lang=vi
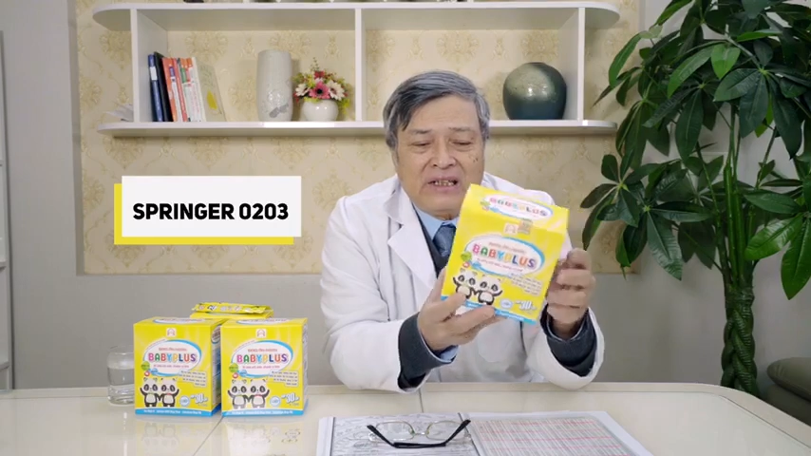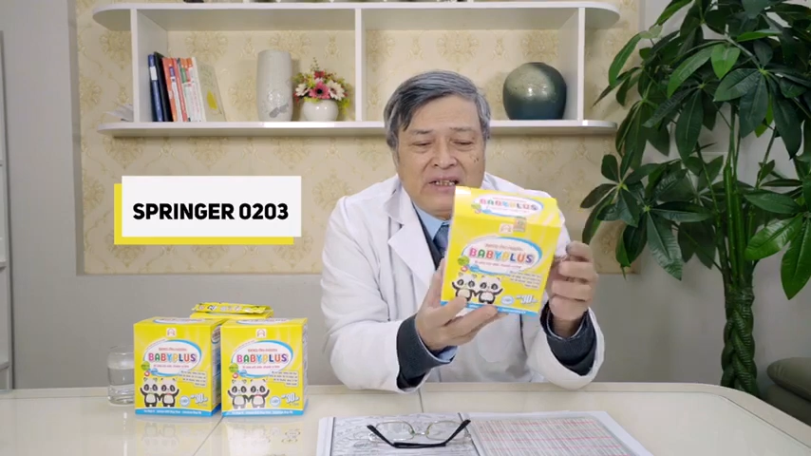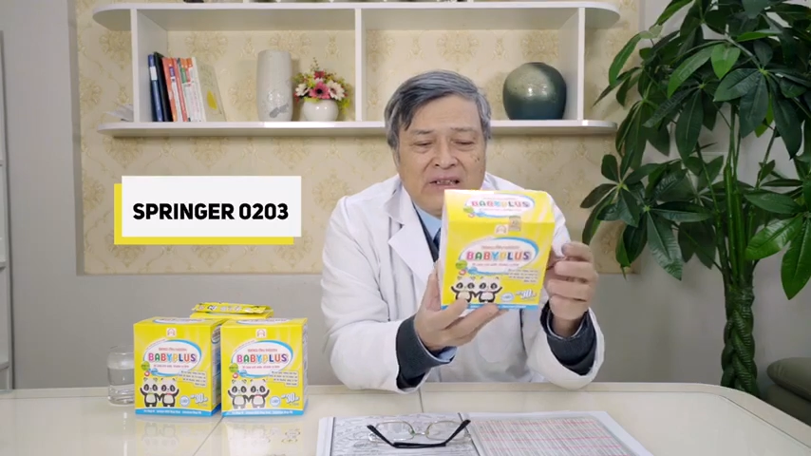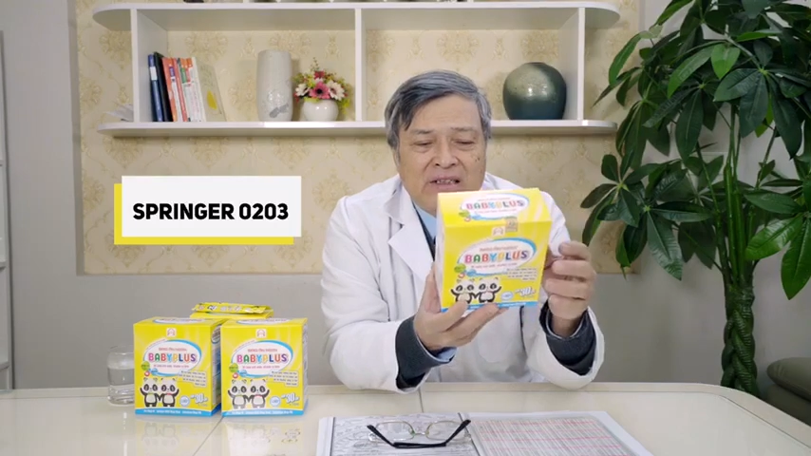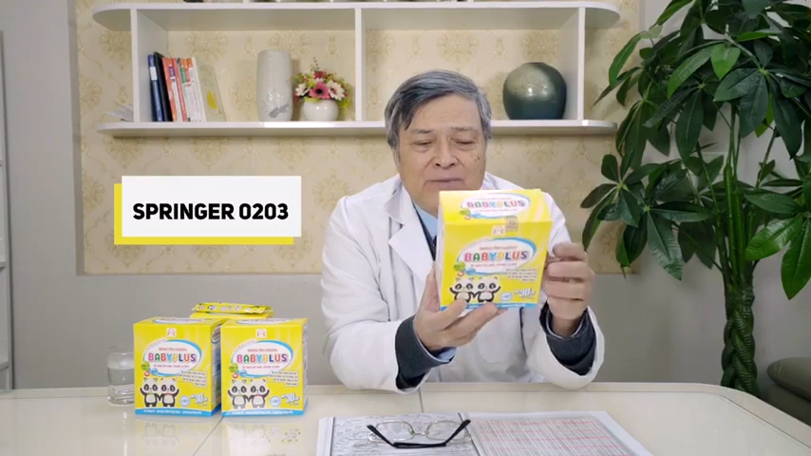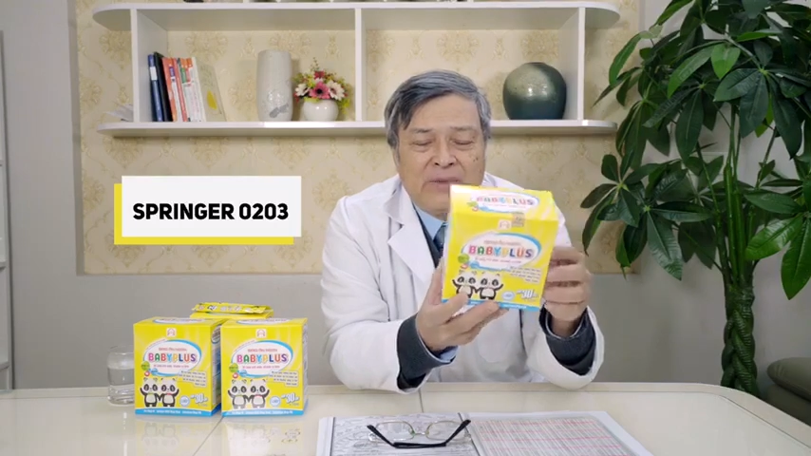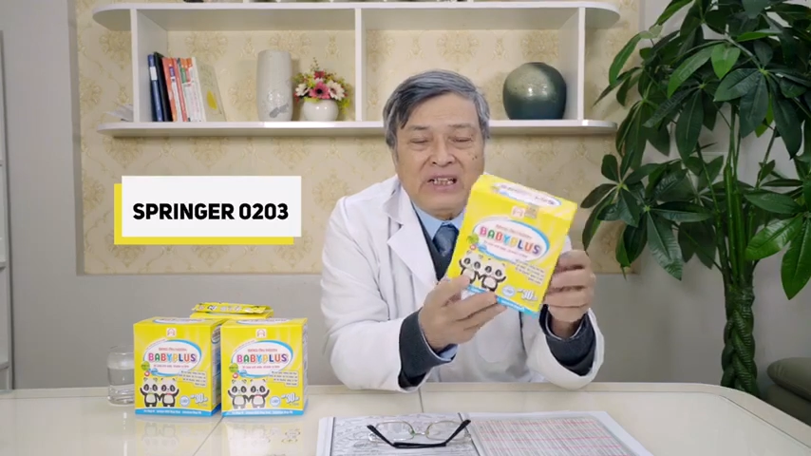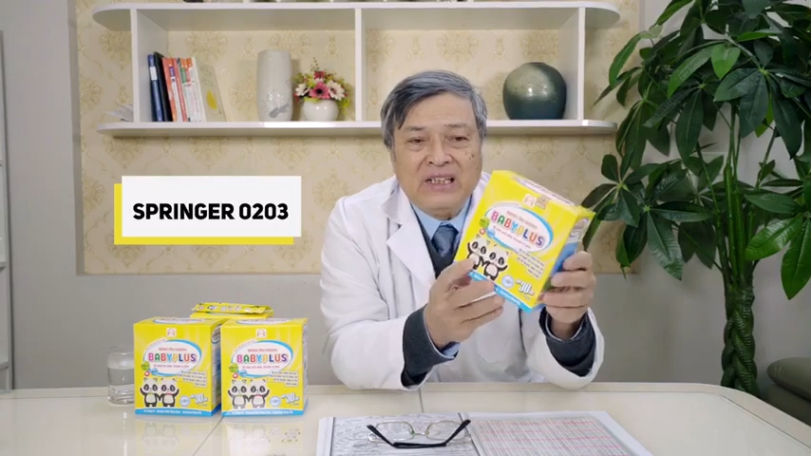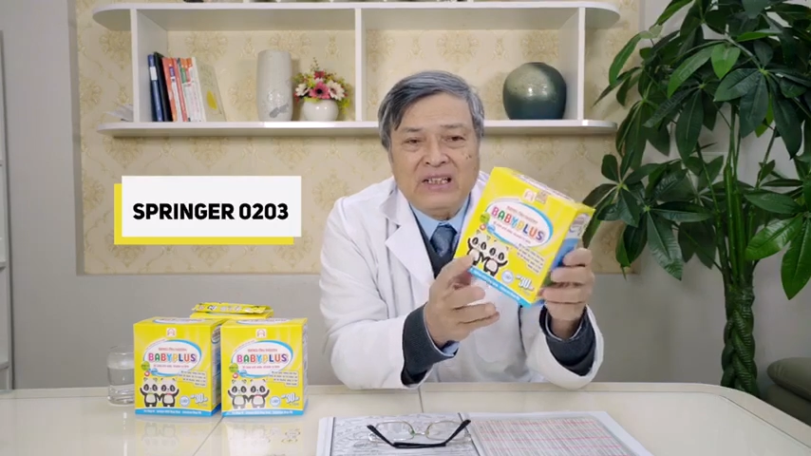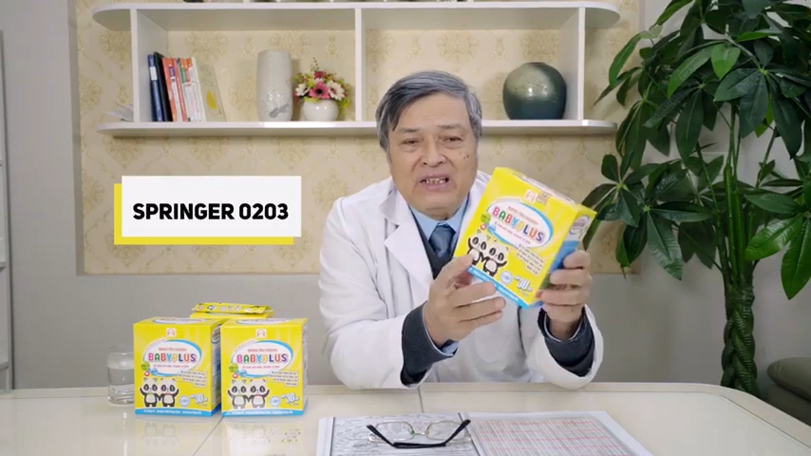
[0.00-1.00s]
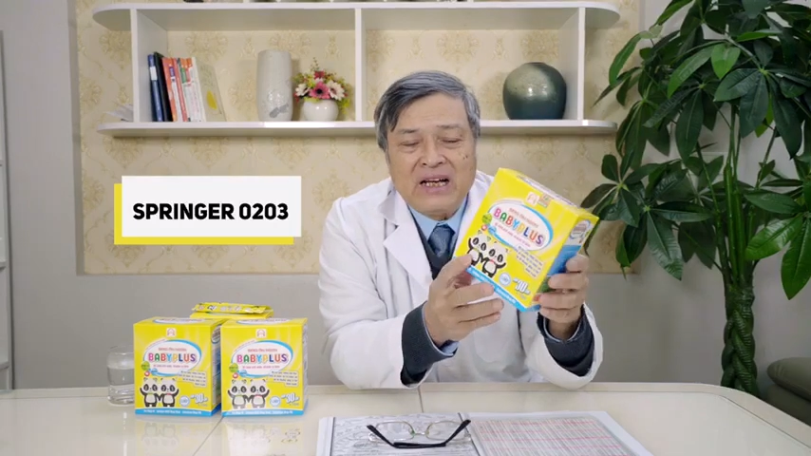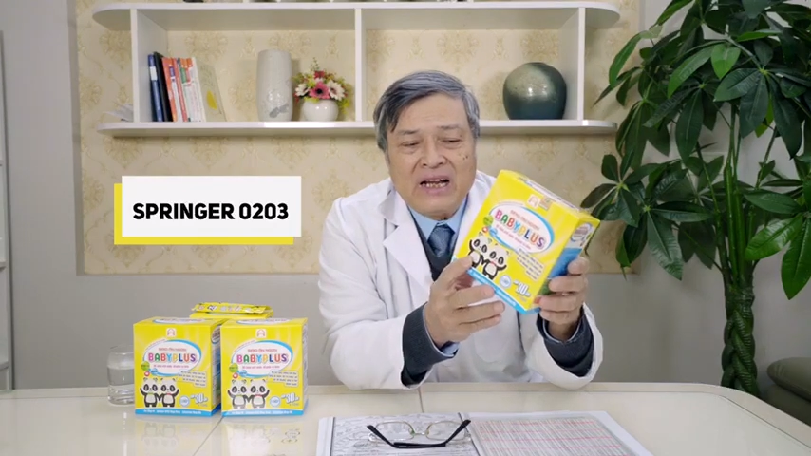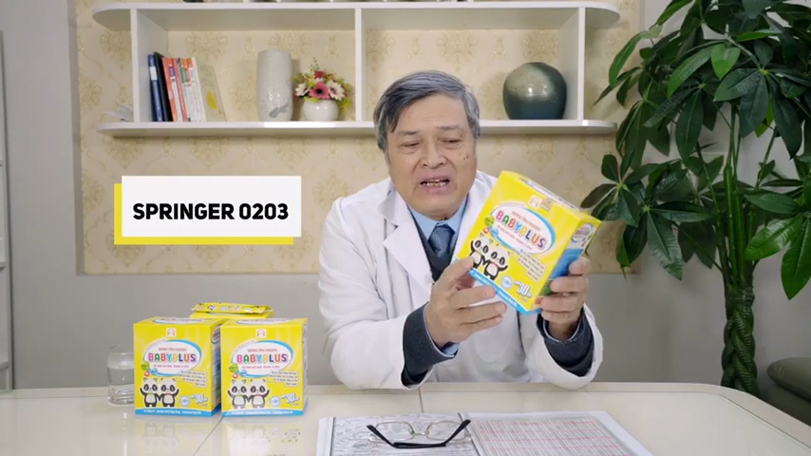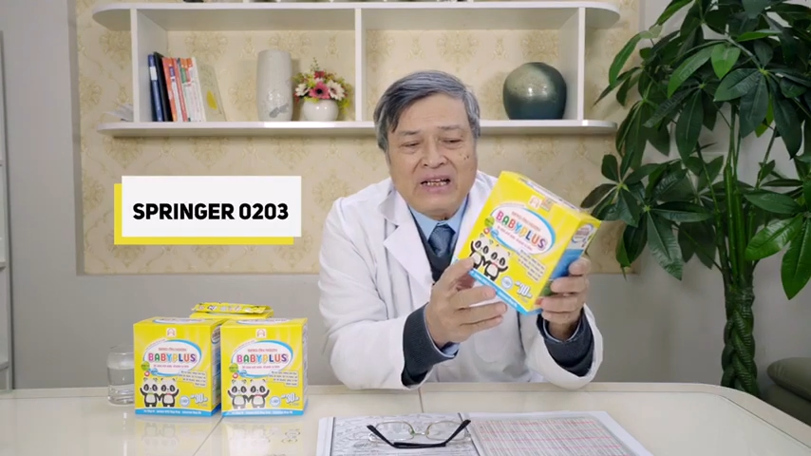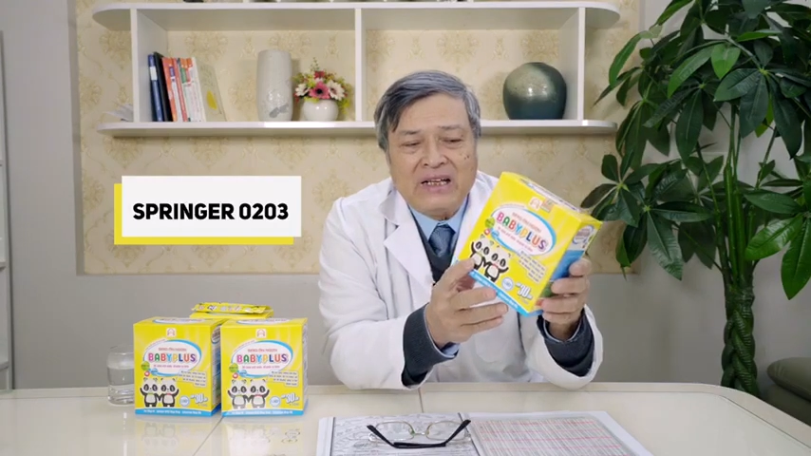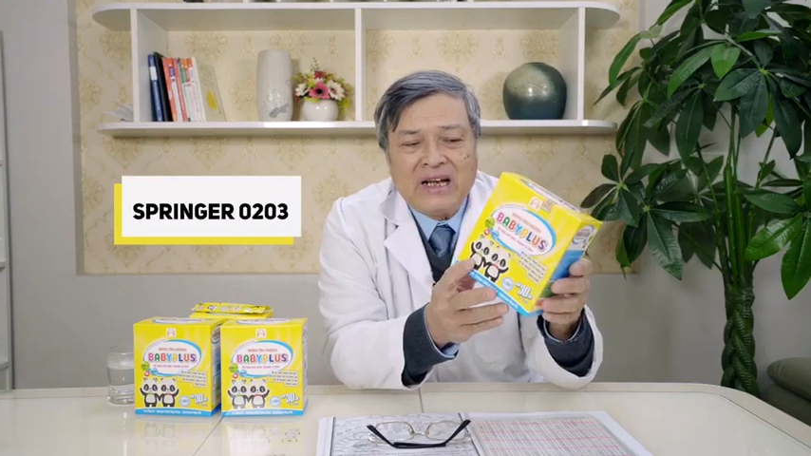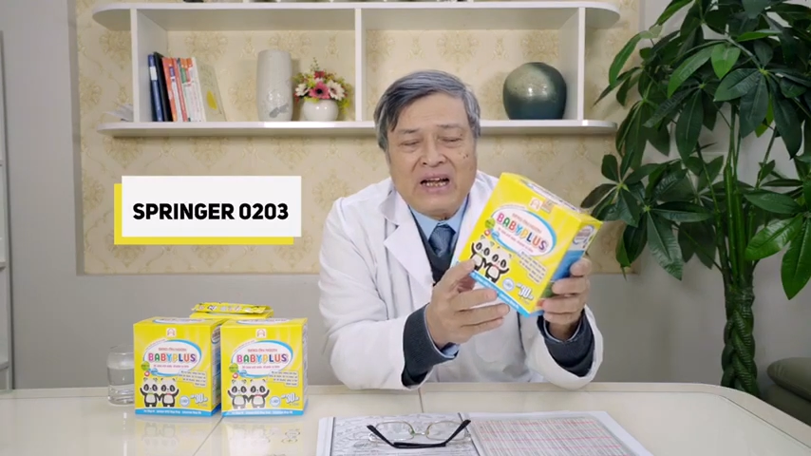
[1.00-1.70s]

cái stinger này